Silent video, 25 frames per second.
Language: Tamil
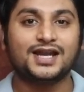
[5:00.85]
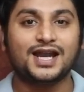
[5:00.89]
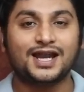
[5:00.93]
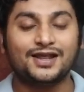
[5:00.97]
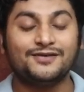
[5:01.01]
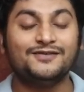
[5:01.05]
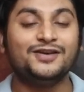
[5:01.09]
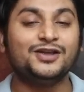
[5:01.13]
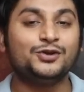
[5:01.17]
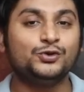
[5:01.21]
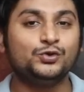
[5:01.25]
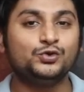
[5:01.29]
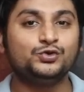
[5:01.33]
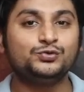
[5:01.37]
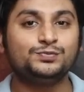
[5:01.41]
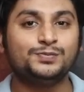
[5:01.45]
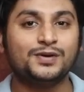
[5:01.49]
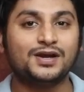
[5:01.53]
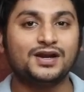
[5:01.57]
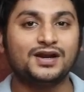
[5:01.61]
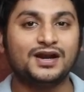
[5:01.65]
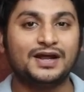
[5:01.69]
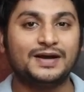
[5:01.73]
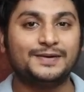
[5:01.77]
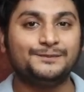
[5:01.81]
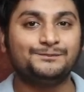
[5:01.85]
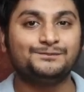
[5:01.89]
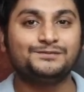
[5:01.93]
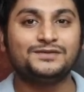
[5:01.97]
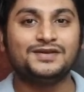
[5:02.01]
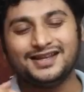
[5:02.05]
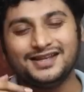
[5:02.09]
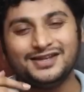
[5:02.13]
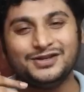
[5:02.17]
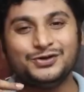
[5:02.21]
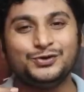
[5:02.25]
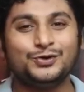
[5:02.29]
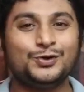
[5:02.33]
நல்லாவே யூஸ் பண்ணலாம்
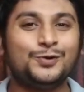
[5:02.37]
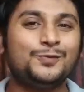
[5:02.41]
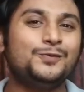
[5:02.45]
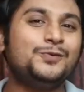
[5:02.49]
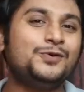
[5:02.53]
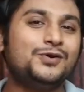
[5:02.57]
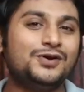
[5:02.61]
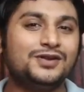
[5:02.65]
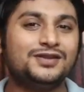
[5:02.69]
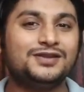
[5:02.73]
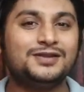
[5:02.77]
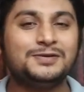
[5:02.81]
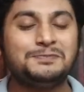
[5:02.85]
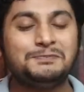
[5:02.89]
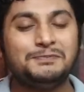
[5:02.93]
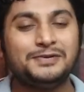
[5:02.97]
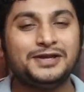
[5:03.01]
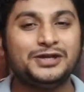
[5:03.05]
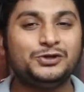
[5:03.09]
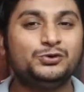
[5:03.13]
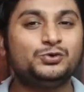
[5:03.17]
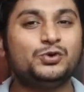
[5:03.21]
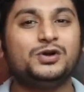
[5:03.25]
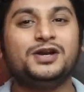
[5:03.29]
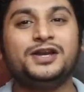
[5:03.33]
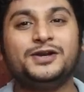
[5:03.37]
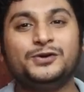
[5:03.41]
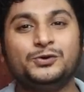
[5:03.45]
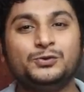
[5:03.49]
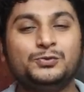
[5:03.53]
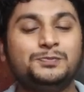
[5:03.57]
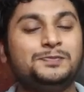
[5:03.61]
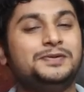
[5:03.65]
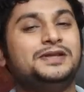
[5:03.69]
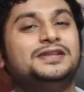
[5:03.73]
ஏன்னா இன்னமும் வந்து பி டுவெண்ட்டி டூ